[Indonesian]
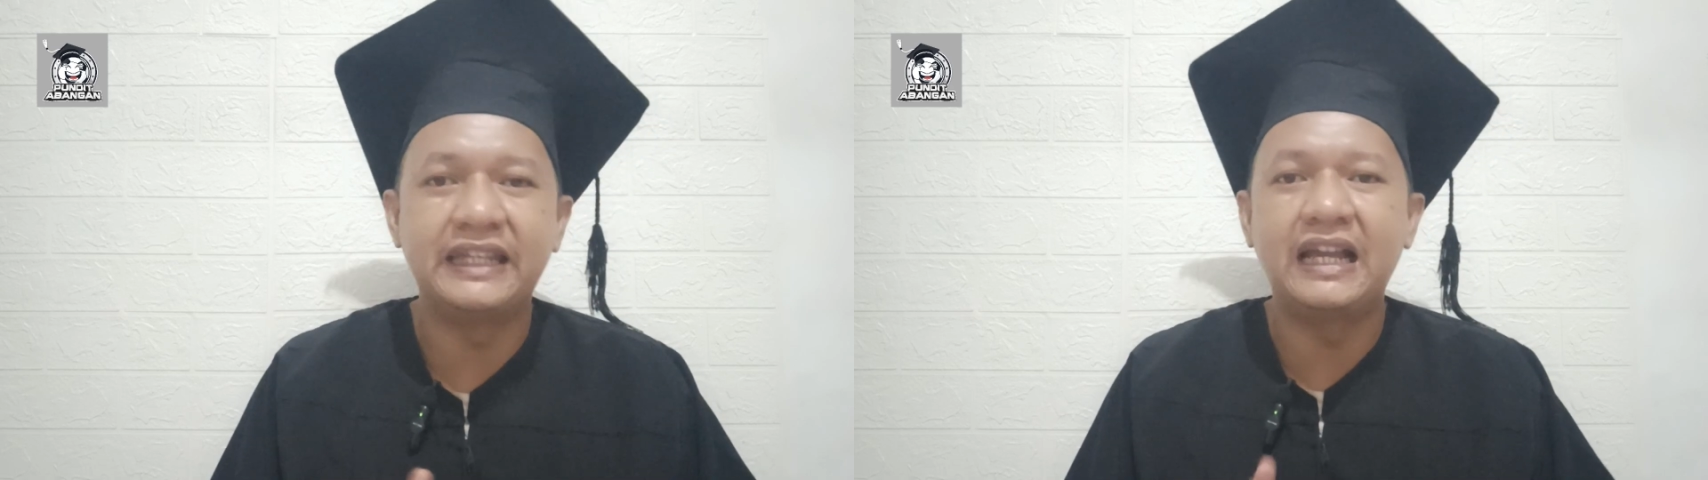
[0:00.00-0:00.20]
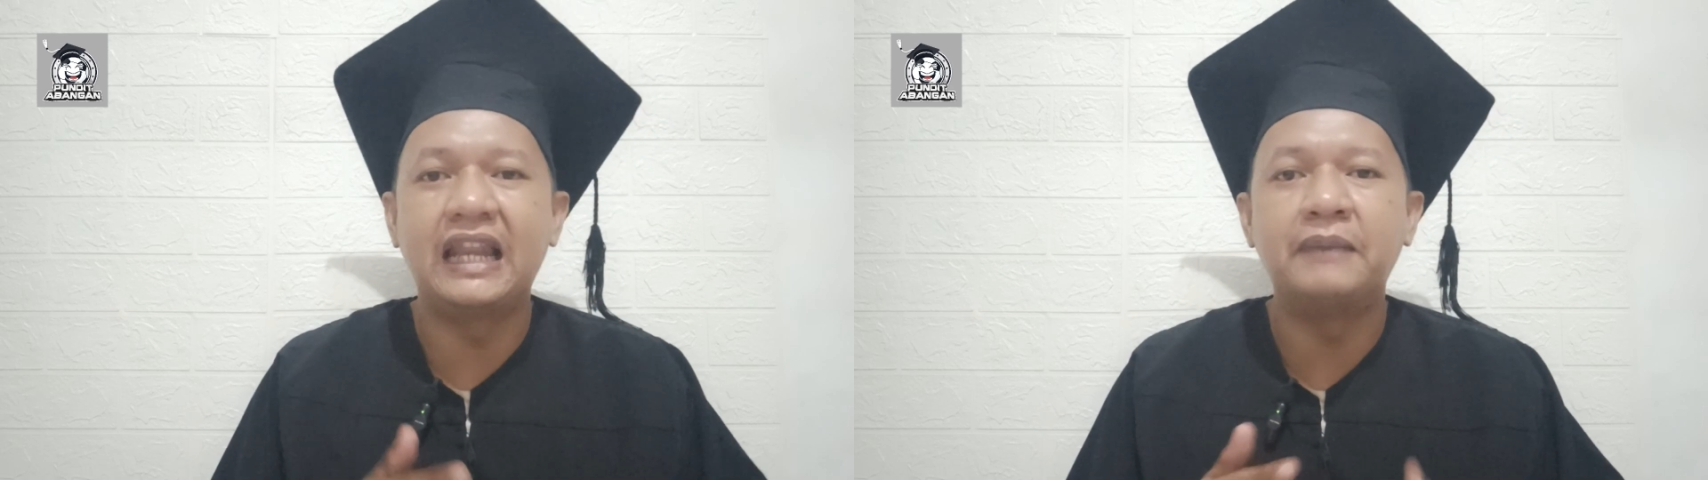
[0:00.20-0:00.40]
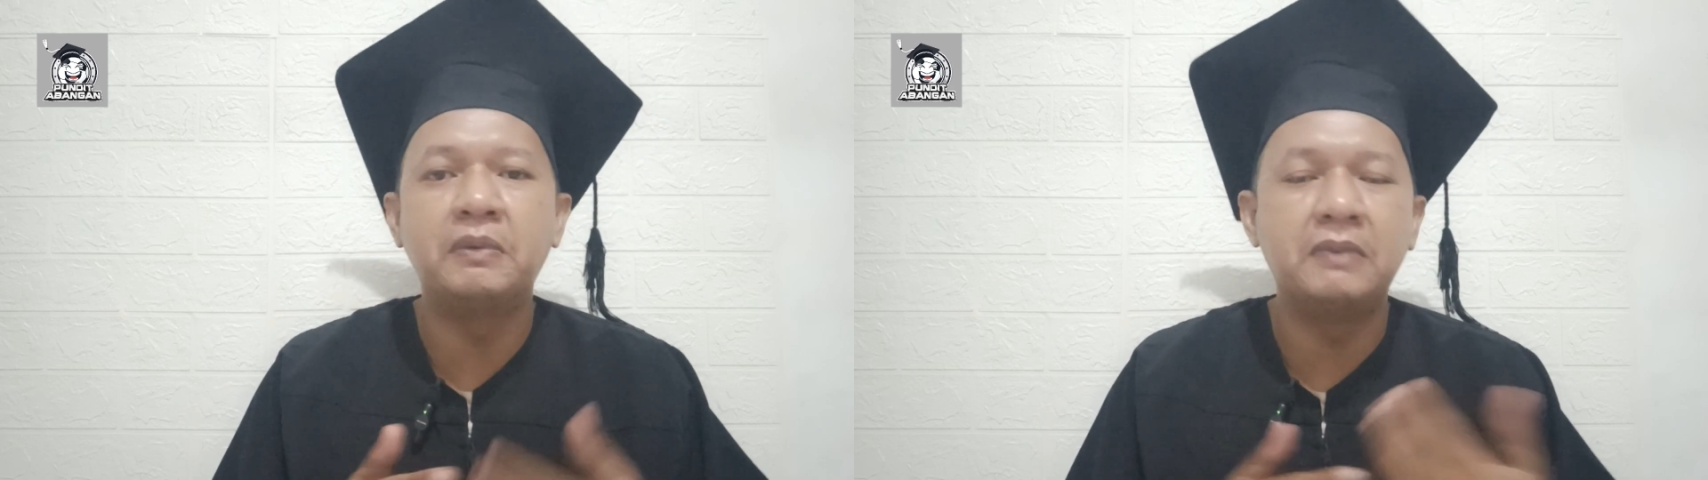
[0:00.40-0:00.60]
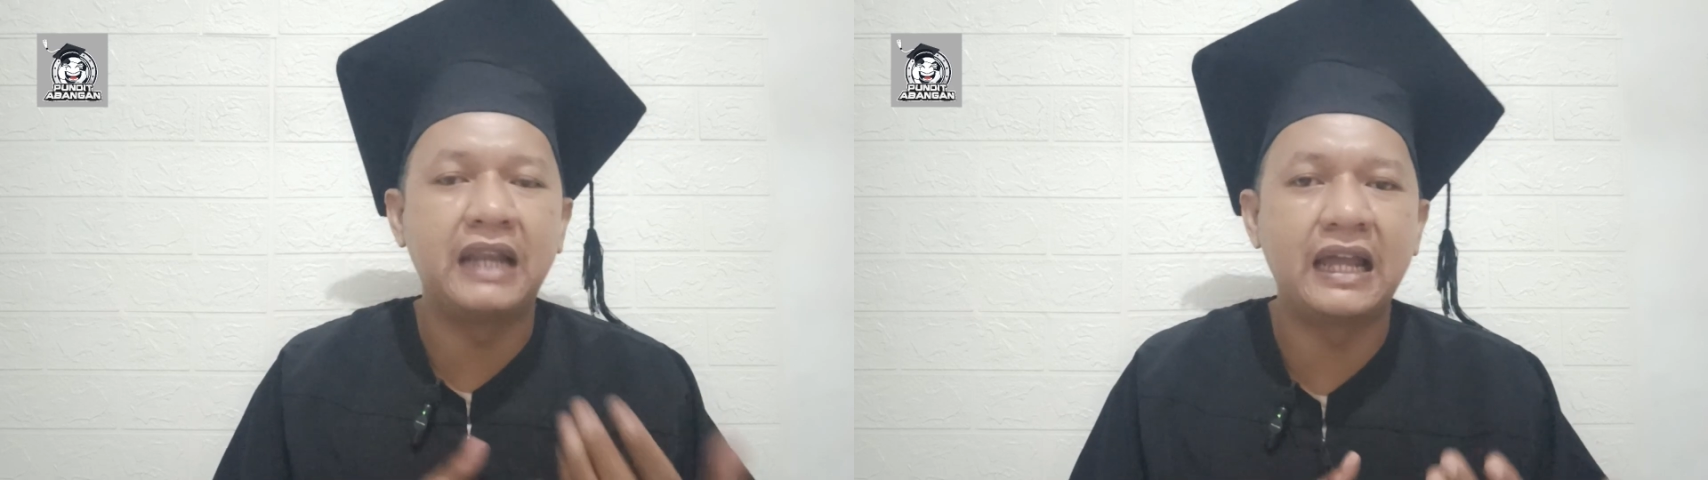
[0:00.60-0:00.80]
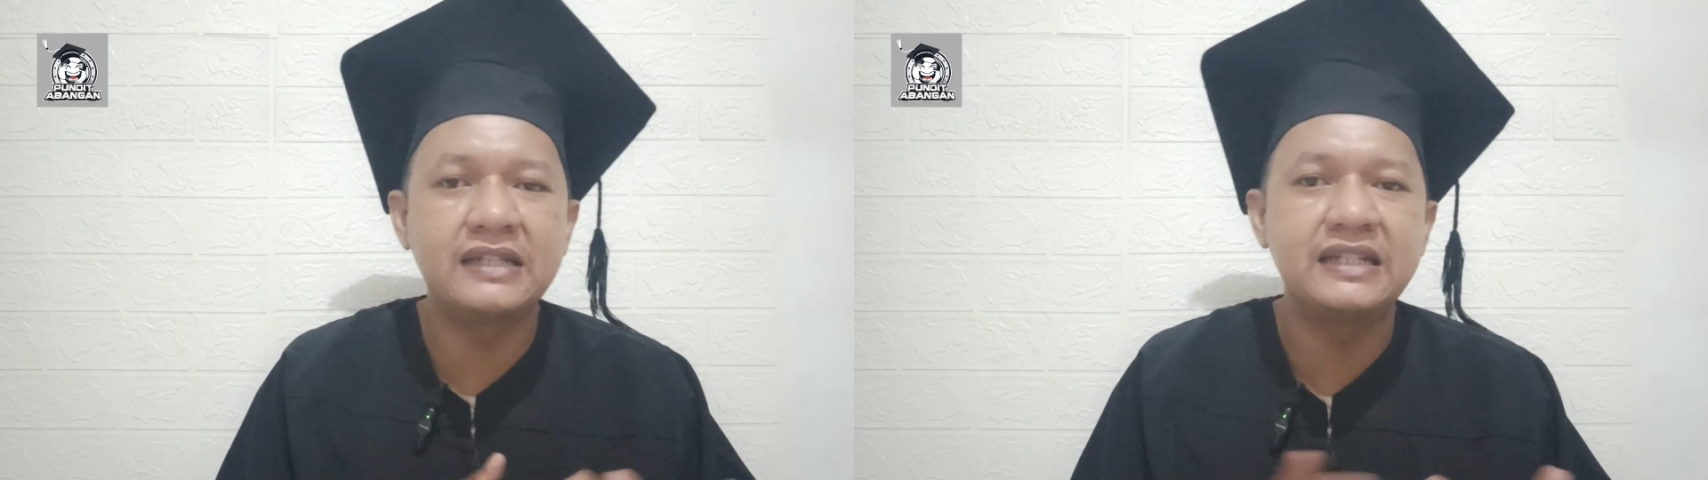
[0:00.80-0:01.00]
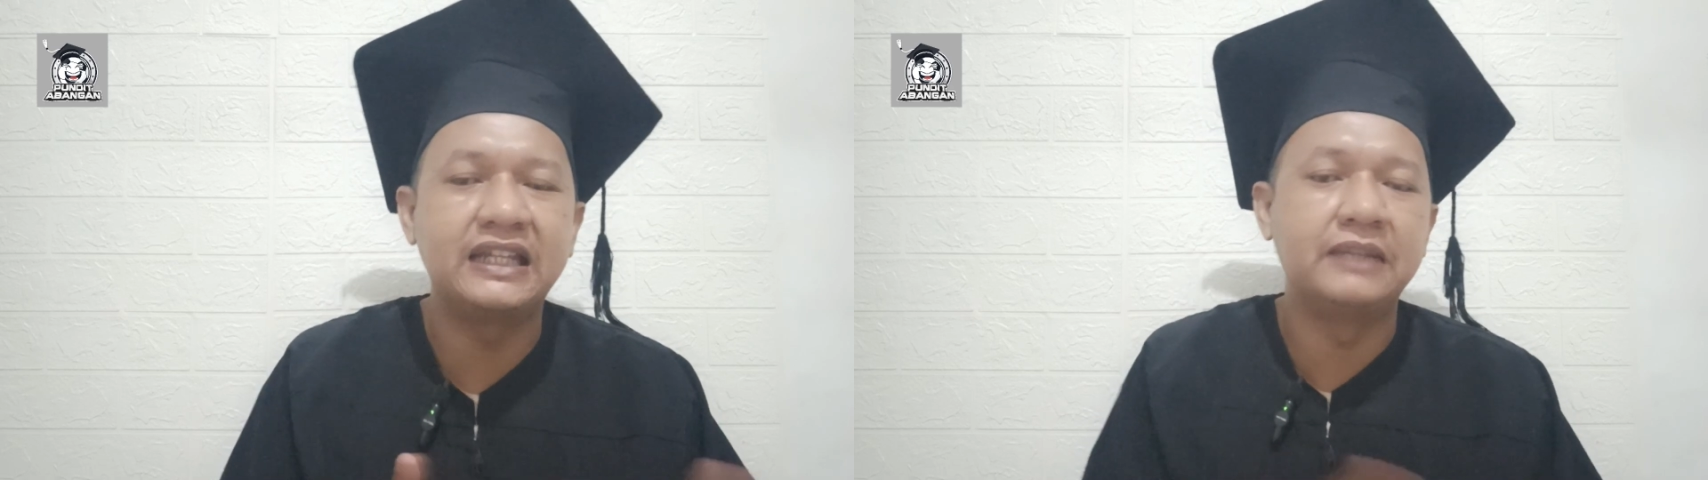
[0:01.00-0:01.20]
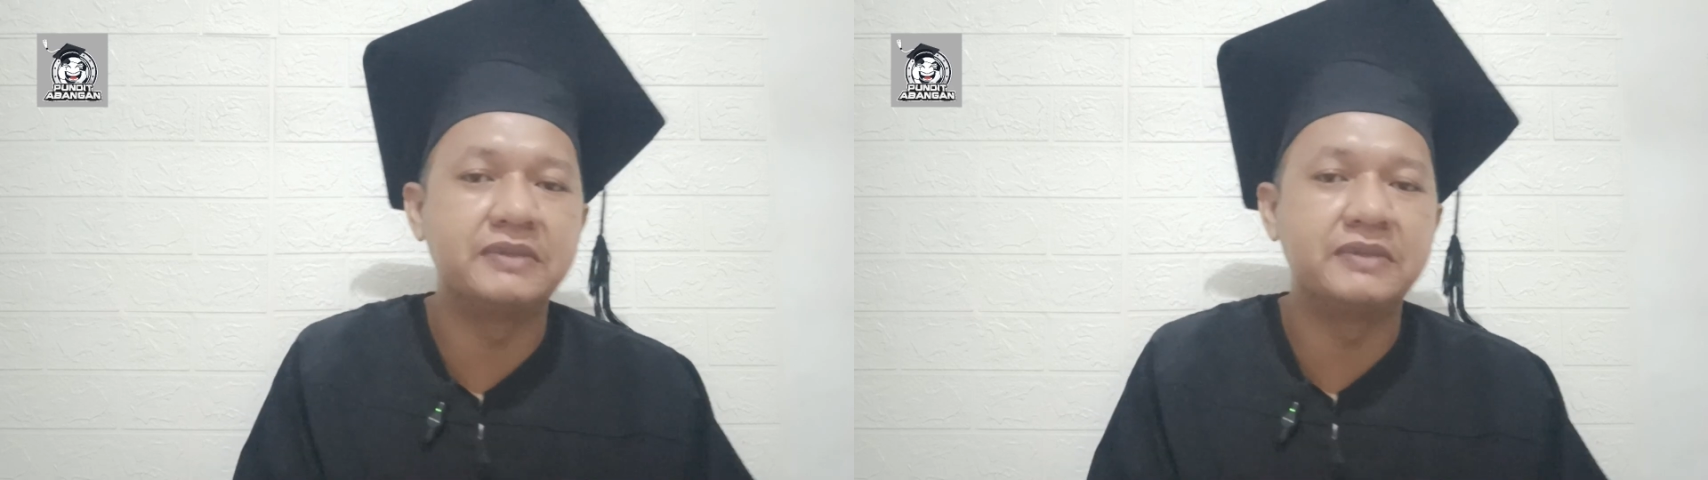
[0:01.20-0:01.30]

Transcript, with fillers: Tinggal ada pembenahan sedikit